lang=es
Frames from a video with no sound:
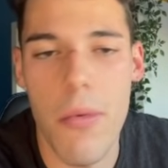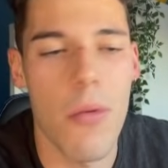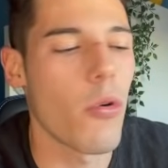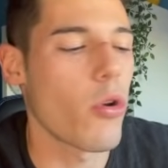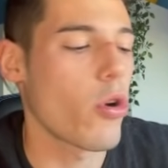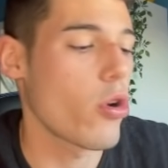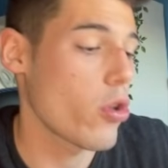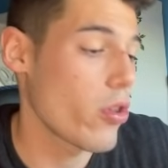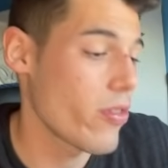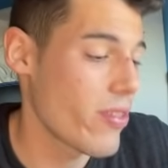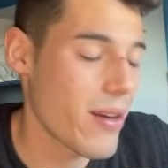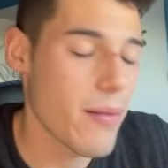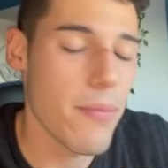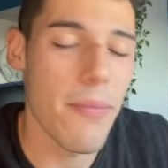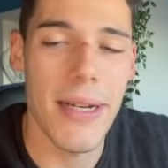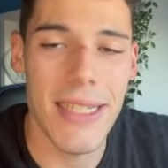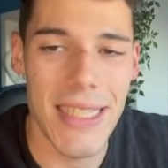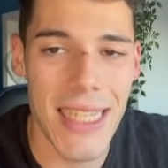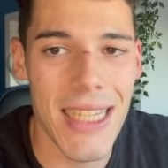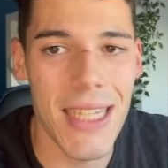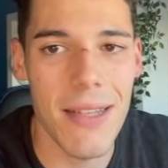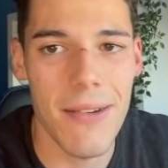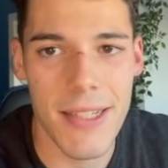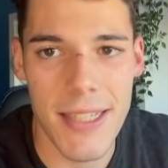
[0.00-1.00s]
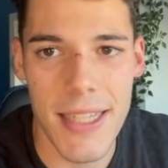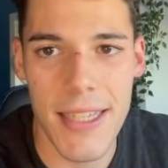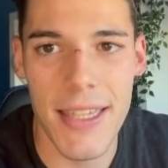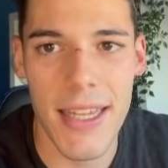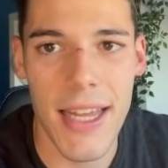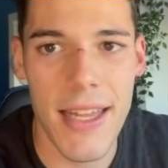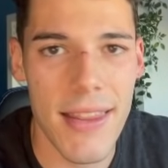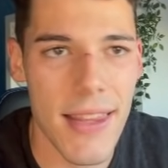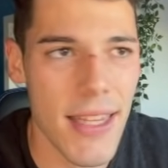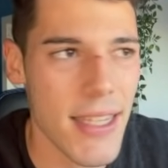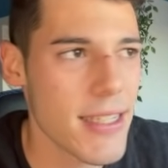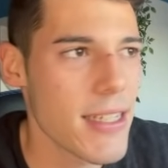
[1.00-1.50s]
Bueno, yo entré bastante, bastante
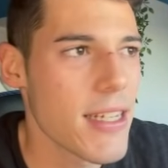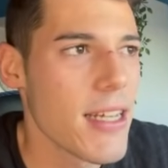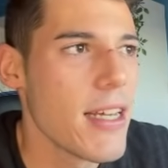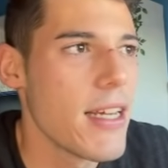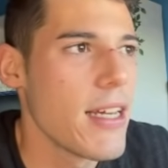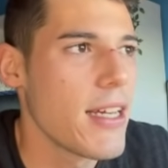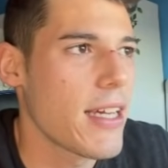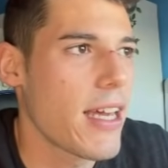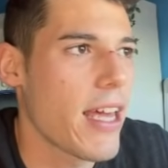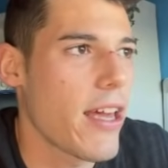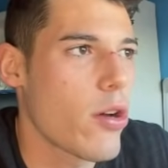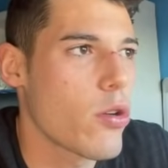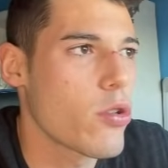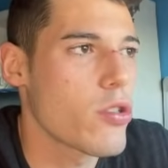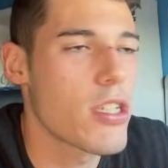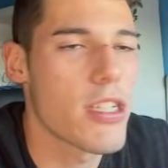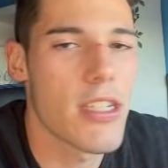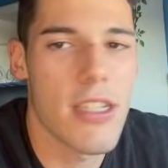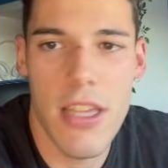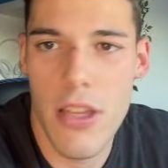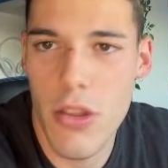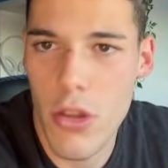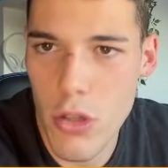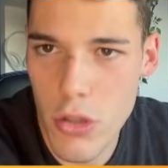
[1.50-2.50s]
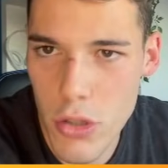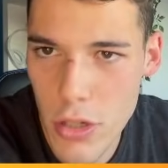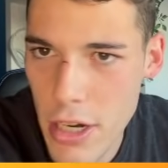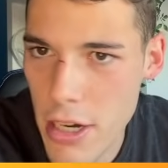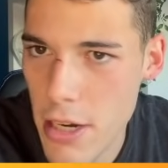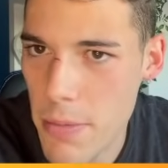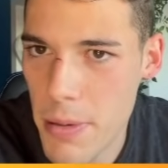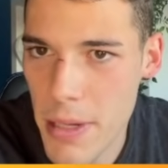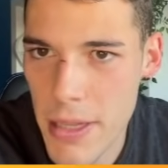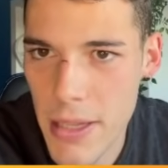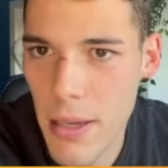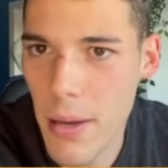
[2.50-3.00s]
antes, que con 600 dólares
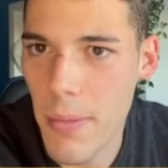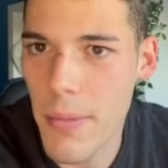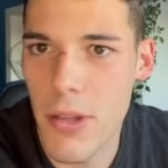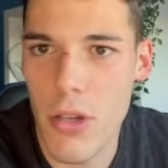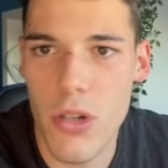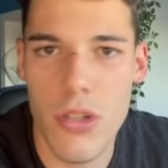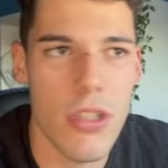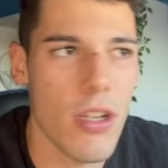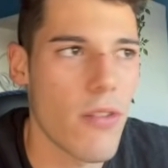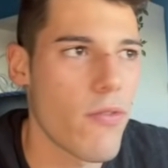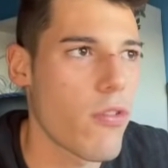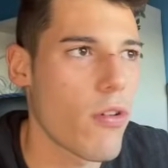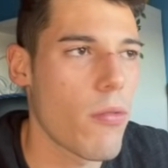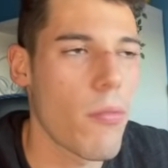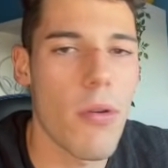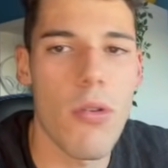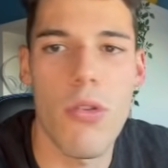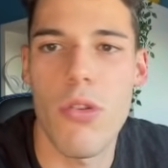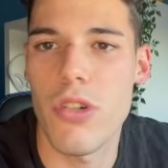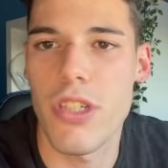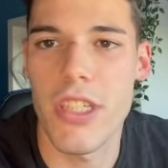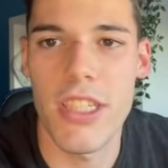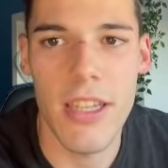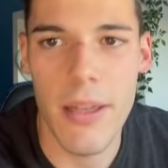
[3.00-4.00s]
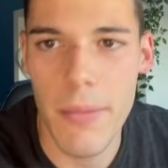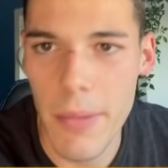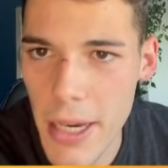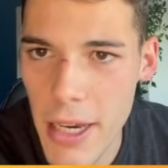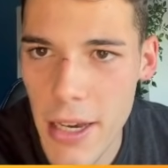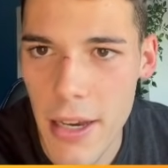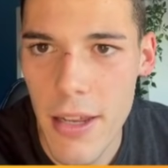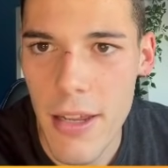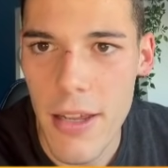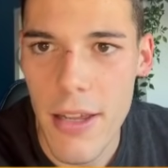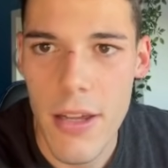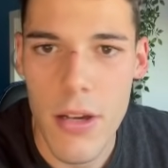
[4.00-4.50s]
prácticamente nos transformó en unos
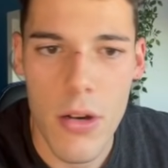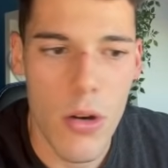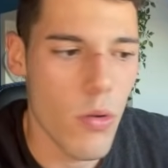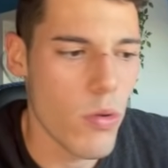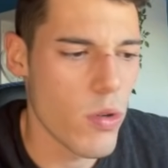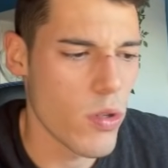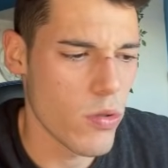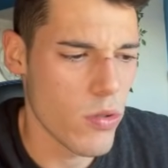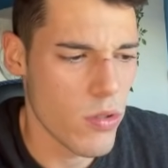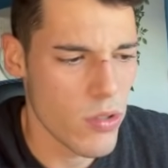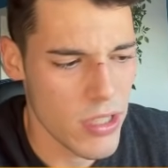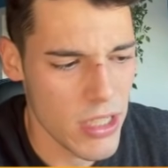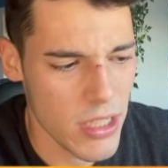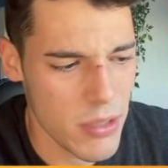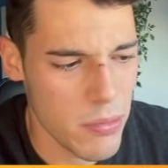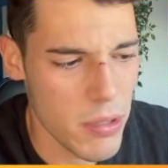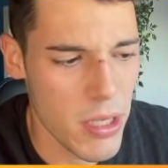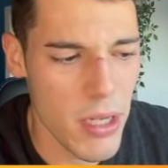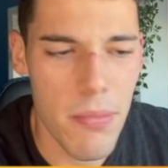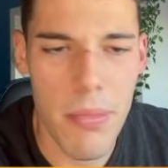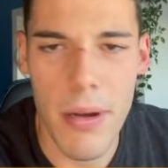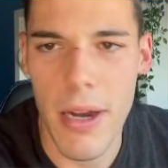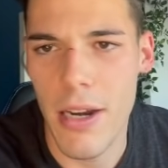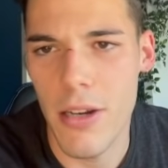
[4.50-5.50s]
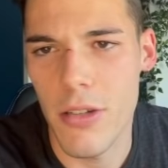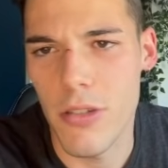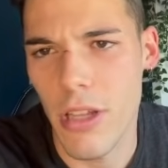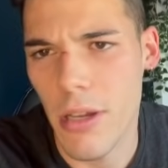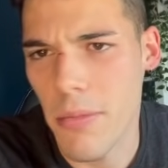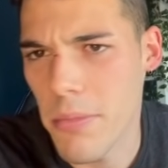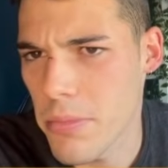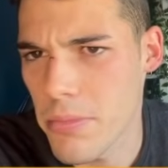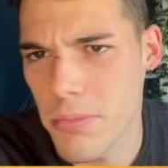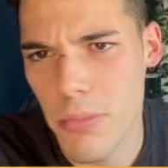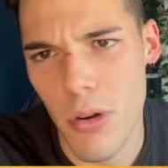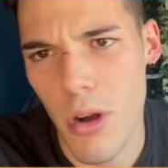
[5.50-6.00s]
7.000, bueno, unos 6.000, para no
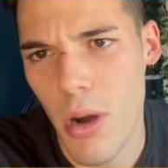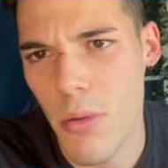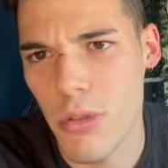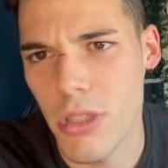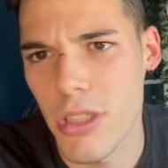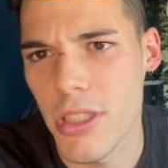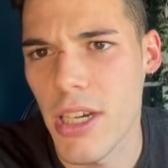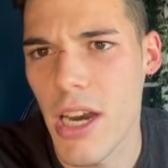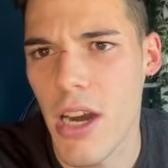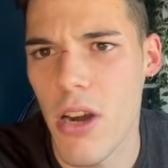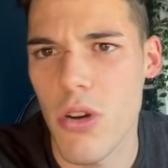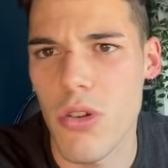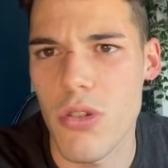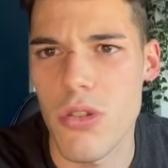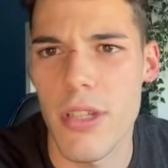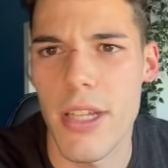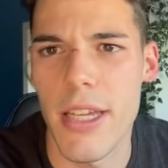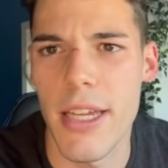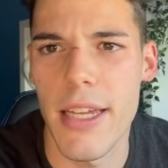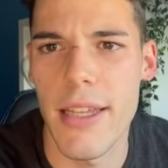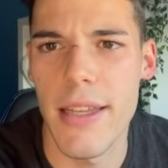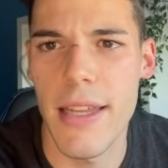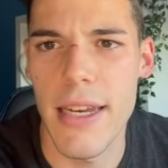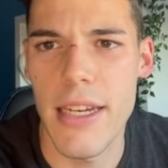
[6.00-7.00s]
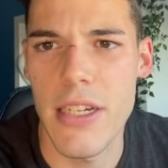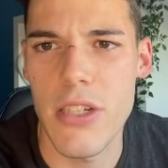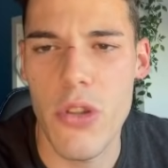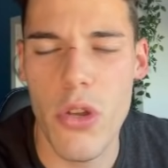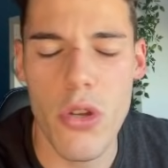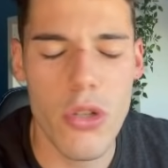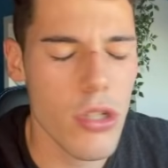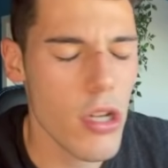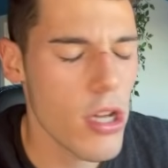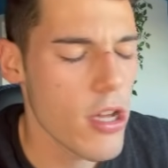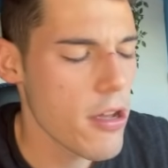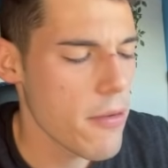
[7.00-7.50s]
tampoco vamos a tirarnos de,
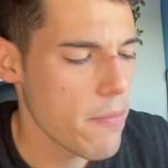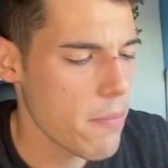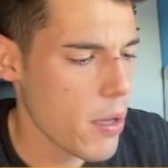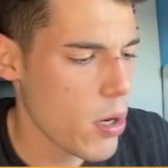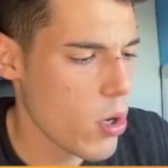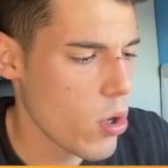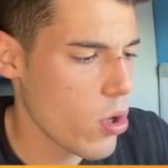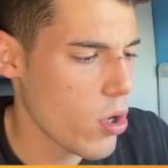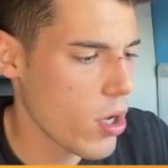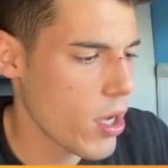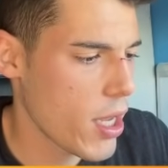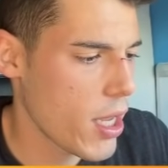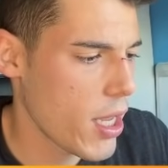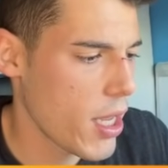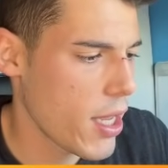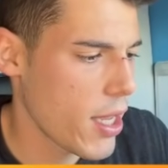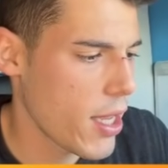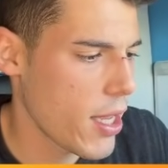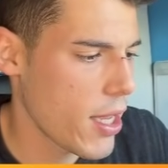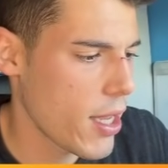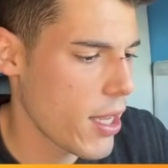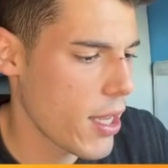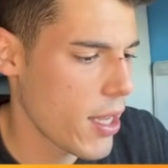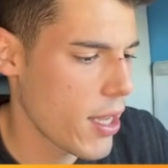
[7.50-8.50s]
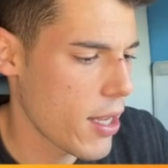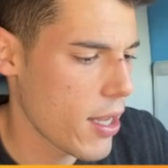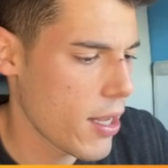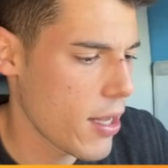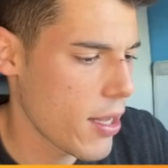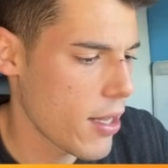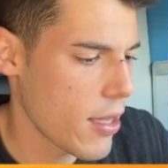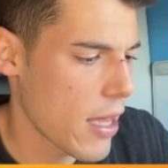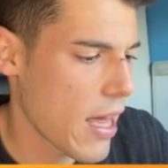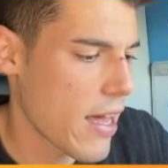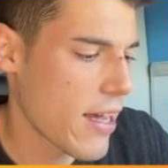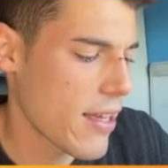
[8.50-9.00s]
listos, pero
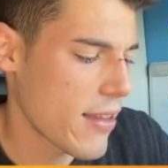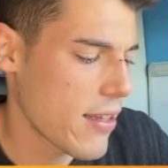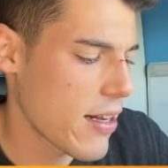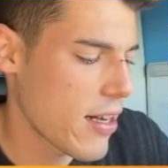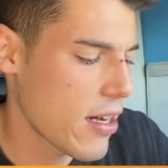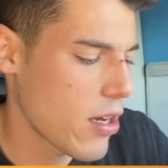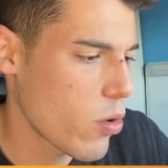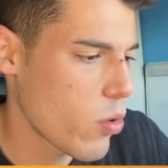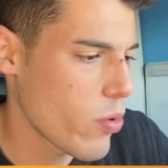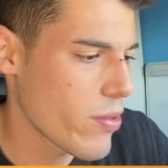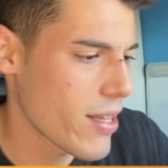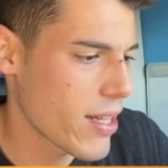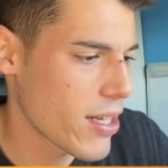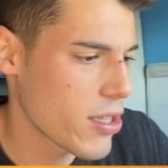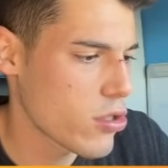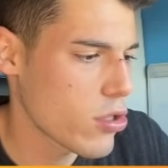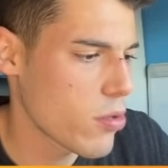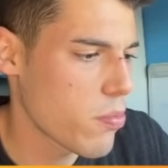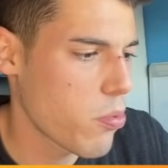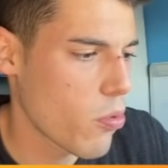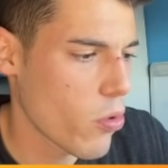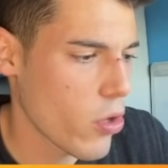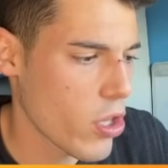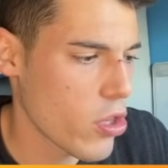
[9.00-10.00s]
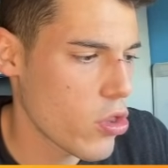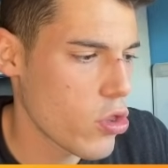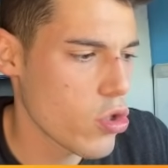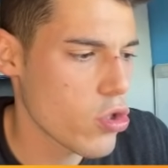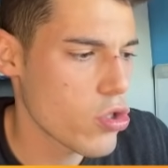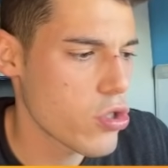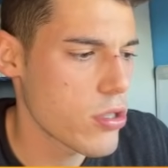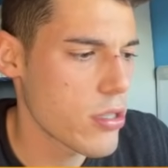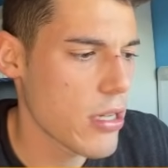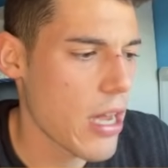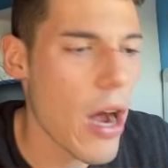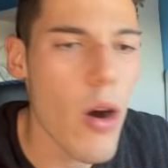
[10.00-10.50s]
hay que tener en cuenta que estos
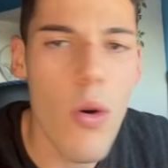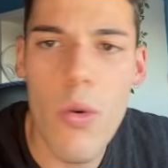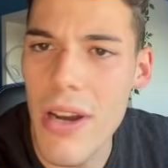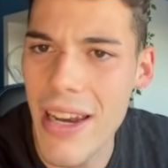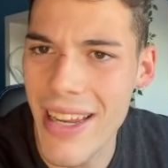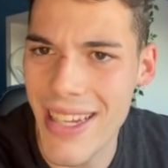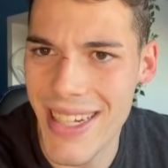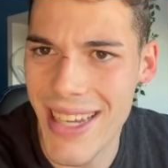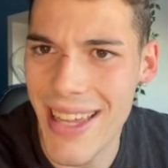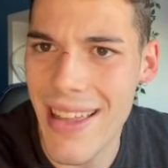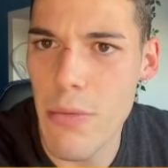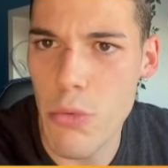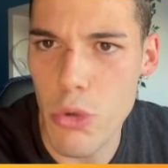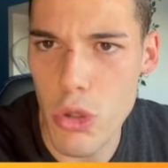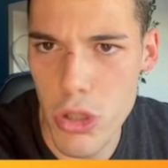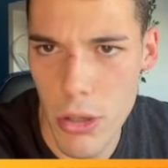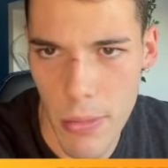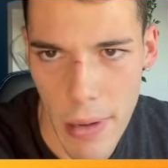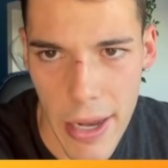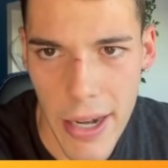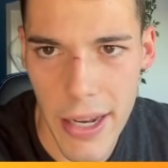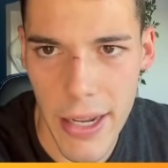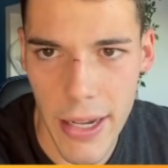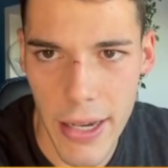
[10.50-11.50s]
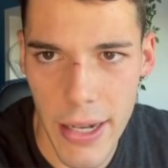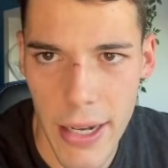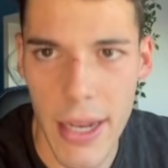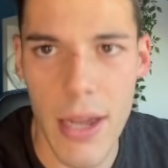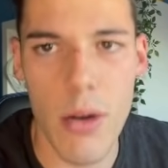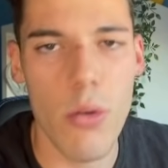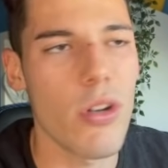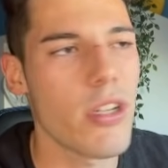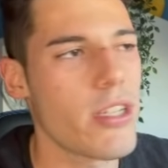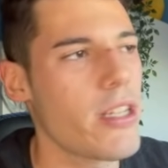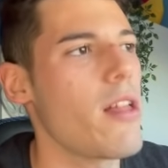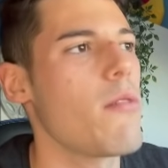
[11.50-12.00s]
proyectos aún les queda mucho margen,
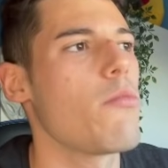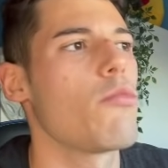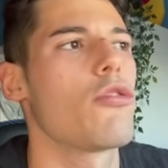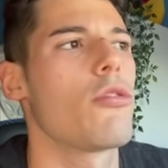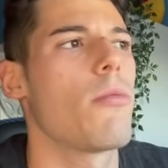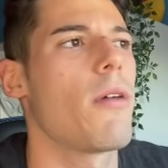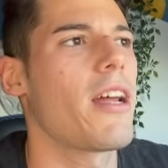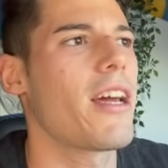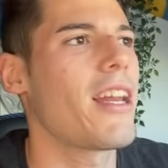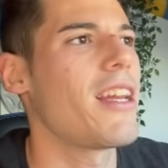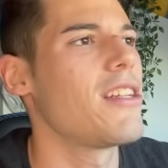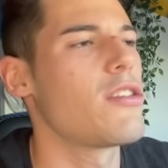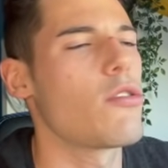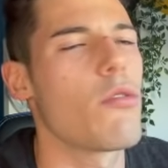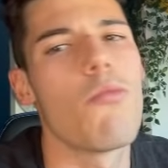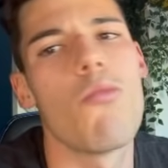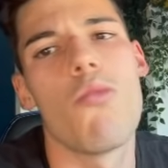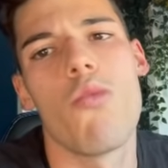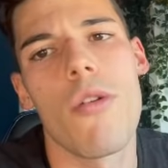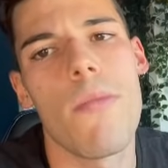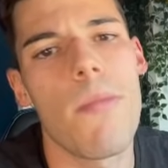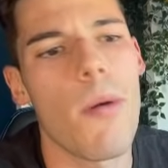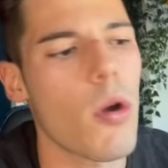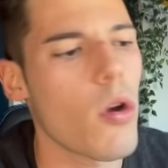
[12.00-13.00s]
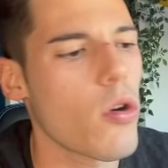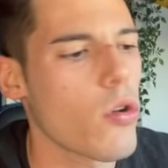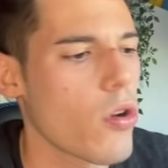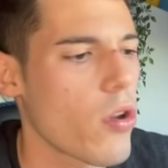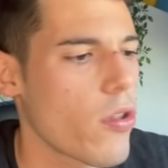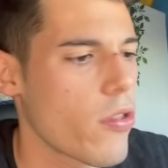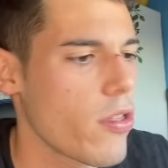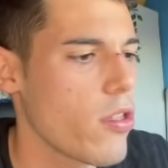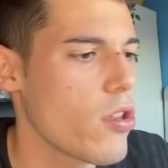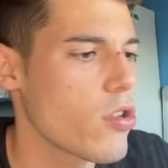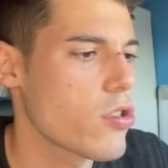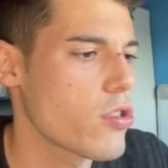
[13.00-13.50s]
aún les queda mucho margen y son muy poco conocidos.